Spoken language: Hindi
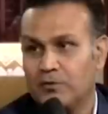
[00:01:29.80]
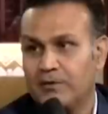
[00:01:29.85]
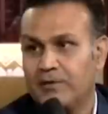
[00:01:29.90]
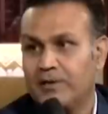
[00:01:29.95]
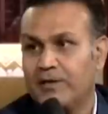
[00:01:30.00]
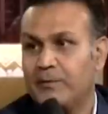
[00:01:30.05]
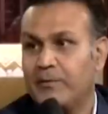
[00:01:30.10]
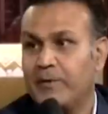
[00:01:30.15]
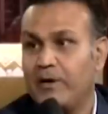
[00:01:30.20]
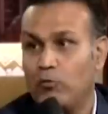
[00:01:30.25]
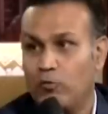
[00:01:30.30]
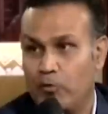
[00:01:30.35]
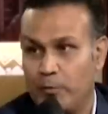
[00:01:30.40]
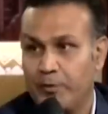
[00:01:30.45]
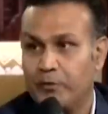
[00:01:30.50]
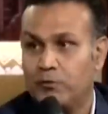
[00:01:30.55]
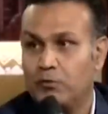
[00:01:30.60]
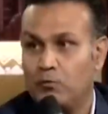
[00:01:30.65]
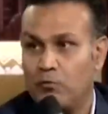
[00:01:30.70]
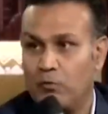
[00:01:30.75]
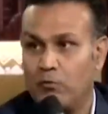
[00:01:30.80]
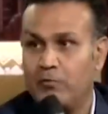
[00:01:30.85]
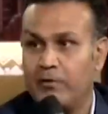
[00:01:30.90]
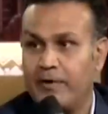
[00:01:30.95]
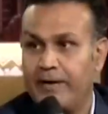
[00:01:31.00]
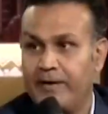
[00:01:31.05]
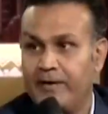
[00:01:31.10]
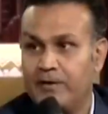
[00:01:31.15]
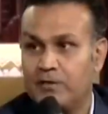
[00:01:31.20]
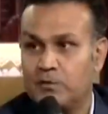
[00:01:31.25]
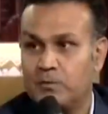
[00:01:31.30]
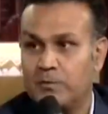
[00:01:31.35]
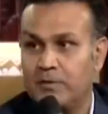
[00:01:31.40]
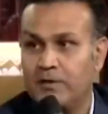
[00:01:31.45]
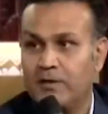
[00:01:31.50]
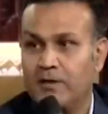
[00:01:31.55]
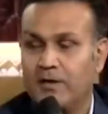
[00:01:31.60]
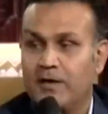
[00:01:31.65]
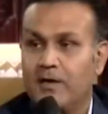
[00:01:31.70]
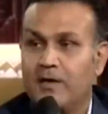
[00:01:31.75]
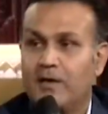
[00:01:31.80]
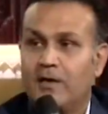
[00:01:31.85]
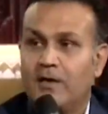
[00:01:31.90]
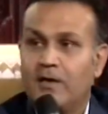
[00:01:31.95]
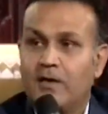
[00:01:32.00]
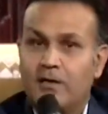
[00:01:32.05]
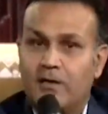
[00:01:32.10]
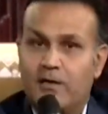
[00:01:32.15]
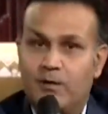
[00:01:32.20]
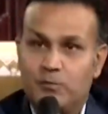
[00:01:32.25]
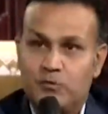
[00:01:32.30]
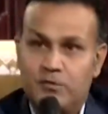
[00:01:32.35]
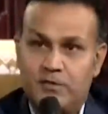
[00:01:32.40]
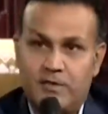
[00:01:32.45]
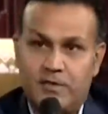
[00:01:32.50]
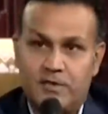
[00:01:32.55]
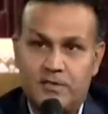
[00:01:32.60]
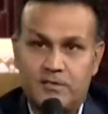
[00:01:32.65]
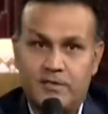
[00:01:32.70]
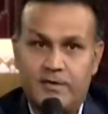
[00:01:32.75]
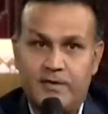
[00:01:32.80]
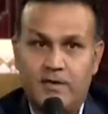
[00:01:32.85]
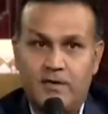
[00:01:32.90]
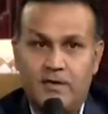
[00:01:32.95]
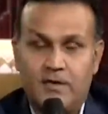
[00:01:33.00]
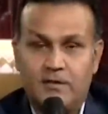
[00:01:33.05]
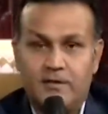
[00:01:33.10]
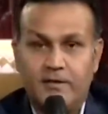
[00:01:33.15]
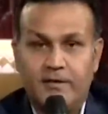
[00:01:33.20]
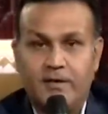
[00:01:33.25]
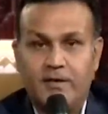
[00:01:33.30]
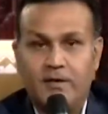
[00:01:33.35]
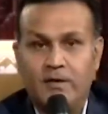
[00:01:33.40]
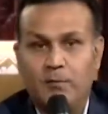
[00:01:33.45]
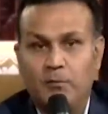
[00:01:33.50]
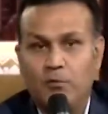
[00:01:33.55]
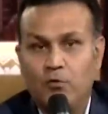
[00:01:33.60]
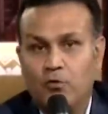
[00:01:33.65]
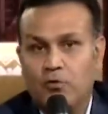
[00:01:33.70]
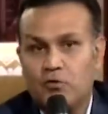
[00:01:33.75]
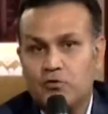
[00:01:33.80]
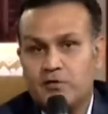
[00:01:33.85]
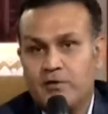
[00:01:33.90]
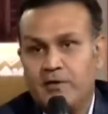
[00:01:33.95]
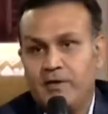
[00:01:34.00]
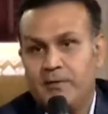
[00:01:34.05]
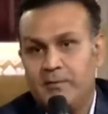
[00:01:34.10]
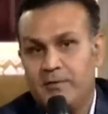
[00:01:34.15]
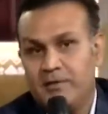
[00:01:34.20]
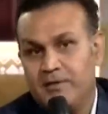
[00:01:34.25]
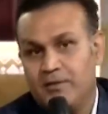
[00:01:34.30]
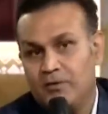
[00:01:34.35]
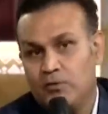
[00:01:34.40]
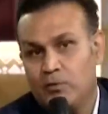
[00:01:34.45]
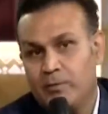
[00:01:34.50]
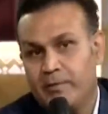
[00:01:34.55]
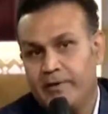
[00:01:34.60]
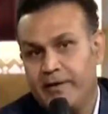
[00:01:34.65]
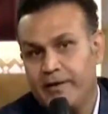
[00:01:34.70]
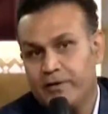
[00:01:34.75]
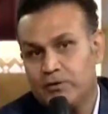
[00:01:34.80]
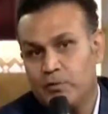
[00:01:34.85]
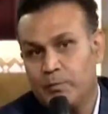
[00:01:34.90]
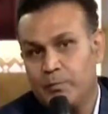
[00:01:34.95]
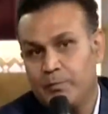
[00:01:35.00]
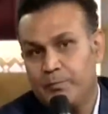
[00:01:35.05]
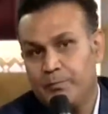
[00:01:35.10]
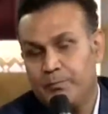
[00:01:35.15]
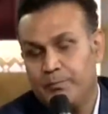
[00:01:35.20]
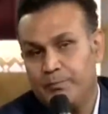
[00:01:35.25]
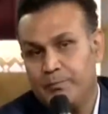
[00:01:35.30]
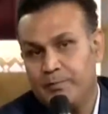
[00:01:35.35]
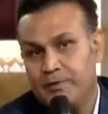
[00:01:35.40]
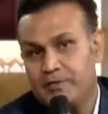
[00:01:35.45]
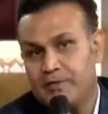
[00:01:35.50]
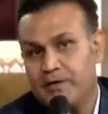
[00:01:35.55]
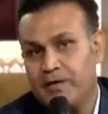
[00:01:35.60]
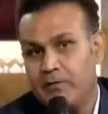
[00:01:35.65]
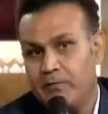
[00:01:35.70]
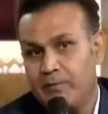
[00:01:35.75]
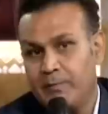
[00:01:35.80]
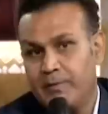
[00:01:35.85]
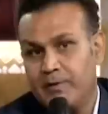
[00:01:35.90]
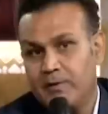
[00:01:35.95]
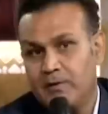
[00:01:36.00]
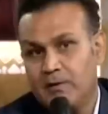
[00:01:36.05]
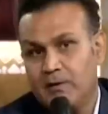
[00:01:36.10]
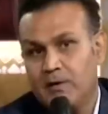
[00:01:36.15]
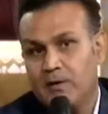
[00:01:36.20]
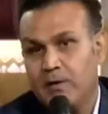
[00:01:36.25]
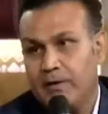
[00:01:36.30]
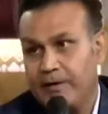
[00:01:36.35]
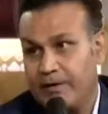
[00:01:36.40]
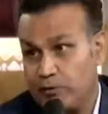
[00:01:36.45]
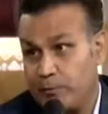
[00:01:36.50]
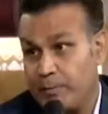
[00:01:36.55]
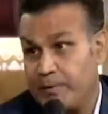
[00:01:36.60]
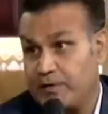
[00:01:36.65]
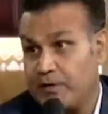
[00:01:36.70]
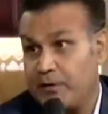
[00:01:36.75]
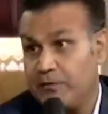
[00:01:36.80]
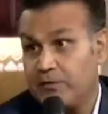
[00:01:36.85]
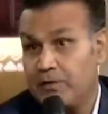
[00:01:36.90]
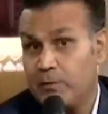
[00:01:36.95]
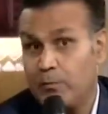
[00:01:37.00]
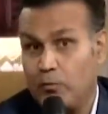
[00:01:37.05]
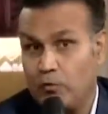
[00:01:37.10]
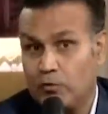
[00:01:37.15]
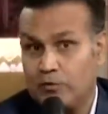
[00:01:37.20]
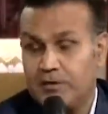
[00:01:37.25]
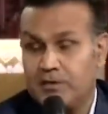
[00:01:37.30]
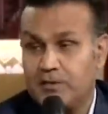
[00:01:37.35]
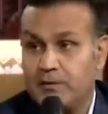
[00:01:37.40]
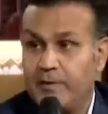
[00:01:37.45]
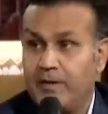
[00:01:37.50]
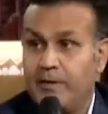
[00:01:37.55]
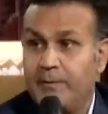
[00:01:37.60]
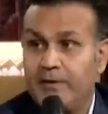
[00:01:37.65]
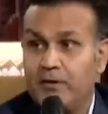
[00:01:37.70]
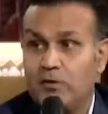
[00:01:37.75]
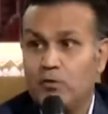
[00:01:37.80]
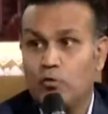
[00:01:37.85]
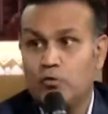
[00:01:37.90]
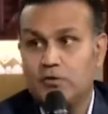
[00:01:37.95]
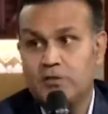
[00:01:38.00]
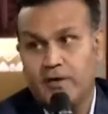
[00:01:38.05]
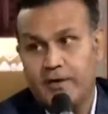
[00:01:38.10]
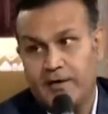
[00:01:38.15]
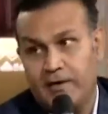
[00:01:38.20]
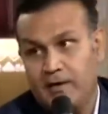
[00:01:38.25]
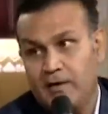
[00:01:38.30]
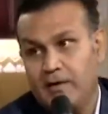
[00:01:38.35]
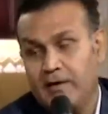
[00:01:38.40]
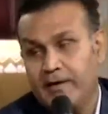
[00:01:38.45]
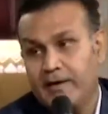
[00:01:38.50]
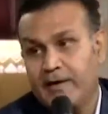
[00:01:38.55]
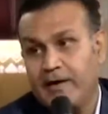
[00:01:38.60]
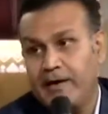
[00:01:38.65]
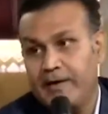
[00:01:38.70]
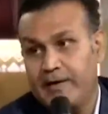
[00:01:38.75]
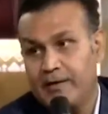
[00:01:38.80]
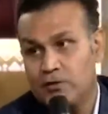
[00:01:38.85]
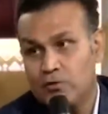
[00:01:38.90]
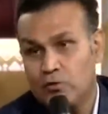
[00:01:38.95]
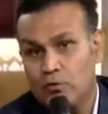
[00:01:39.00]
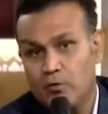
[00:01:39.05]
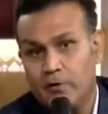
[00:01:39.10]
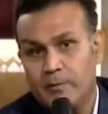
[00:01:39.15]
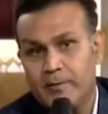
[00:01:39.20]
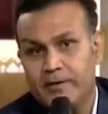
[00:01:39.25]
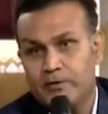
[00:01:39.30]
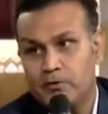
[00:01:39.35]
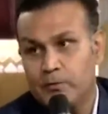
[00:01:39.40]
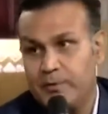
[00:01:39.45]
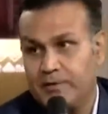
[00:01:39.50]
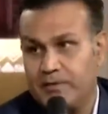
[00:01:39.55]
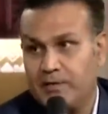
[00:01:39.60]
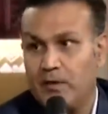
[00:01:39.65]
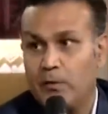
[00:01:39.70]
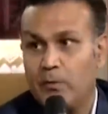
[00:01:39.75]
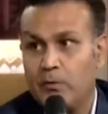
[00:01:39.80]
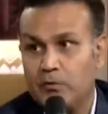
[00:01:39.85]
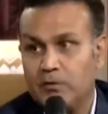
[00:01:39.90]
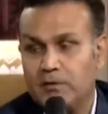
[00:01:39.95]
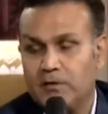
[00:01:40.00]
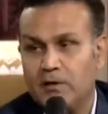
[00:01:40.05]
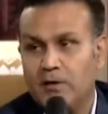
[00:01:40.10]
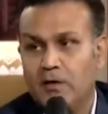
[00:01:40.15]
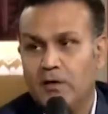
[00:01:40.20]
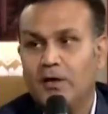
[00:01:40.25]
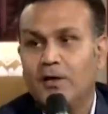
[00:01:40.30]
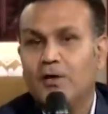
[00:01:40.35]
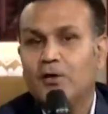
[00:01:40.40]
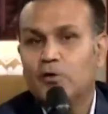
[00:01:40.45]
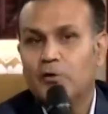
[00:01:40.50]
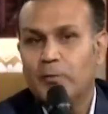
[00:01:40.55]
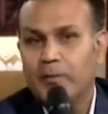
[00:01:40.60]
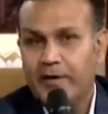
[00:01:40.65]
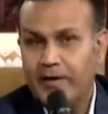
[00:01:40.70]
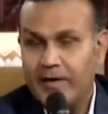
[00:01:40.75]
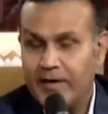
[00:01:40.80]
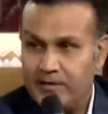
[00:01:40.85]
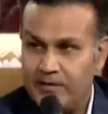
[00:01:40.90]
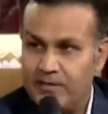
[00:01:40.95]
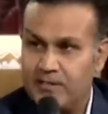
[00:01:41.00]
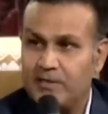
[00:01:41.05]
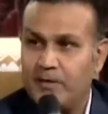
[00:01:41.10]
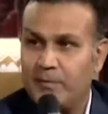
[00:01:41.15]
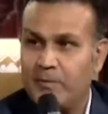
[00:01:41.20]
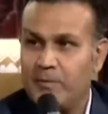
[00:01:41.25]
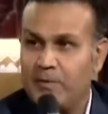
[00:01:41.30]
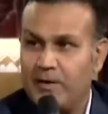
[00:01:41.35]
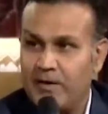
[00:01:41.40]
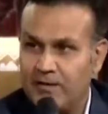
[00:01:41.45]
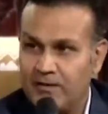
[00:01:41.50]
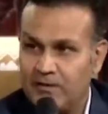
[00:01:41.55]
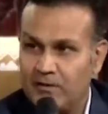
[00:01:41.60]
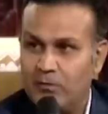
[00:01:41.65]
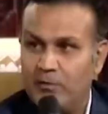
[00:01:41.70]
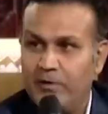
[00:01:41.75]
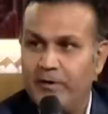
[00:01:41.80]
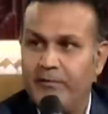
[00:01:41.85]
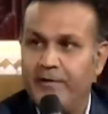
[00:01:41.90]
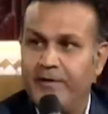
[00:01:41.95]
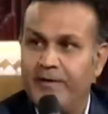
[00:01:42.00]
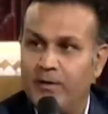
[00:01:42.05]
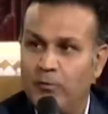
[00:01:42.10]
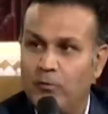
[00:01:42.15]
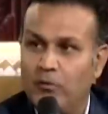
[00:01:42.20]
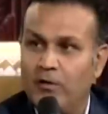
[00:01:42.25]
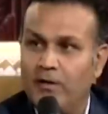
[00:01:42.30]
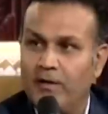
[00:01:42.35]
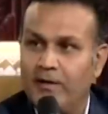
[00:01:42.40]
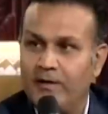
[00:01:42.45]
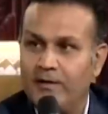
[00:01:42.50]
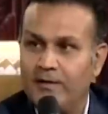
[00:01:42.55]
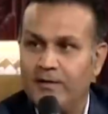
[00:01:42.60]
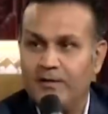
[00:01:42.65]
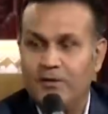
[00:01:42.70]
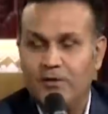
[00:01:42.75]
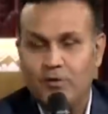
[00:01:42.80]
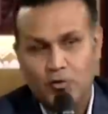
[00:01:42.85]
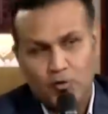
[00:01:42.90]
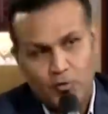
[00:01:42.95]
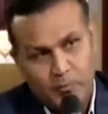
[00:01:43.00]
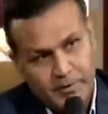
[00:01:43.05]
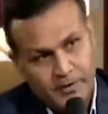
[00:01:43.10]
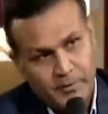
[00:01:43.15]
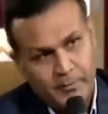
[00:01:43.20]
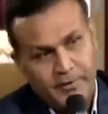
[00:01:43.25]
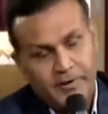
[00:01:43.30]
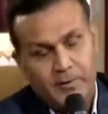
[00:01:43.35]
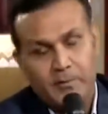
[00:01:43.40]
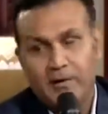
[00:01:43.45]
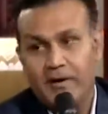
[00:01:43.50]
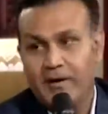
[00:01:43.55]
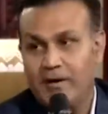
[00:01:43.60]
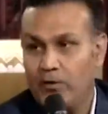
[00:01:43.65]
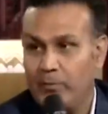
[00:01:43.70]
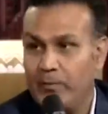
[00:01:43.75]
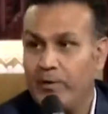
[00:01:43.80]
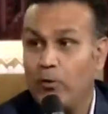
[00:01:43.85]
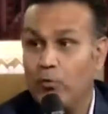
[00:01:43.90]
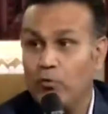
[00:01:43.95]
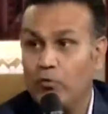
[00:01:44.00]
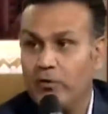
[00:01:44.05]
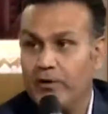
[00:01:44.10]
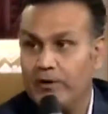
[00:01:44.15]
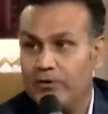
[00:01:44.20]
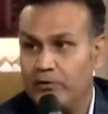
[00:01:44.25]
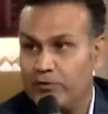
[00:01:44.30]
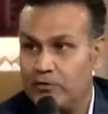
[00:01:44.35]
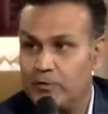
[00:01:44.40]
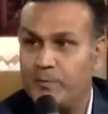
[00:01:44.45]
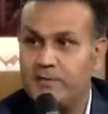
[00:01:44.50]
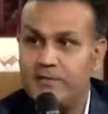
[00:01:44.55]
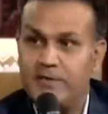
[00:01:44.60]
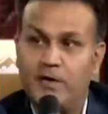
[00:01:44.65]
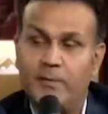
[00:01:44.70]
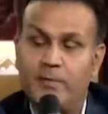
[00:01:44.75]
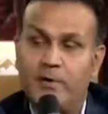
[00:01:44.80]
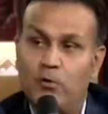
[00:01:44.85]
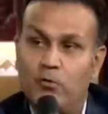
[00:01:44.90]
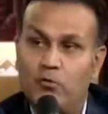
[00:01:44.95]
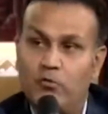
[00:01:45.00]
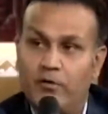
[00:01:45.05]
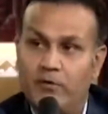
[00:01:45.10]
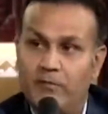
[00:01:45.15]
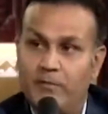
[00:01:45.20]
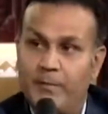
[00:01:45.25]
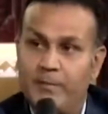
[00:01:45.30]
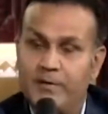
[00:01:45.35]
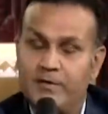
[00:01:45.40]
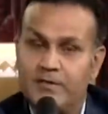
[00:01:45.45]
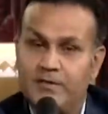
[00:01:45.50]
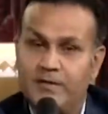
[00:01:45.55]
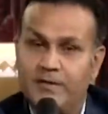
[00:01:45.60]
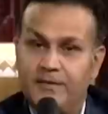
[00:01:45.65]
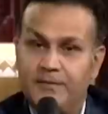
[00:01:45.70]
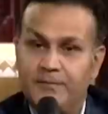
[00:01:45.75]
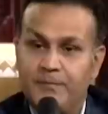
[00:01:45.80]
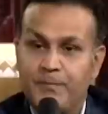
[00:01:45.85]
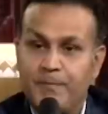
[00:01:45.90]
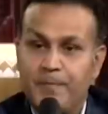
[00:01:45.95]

थे कि मैं आउट भी तो हुआ हूँ नाइन्टीज़ में कि मुझे किस्सा याद आता है कि हम लोग ऑस्ट्रेलिया में थे तो मैंने एक पचानवे पर एक सौ पचानवे तक पहुँचने से पहले मैंने दो छक्के लगाए कैटेज को और मैं एक सौ पचानवे पहुँचा तो मैंने कहा तीसरा भी मार देता हूँ लेवनिया बॉलर है तो मैंने फिर मारा और मैं आउट हो गया तो एक सौ पचानवे पर आउट होकर वापस आया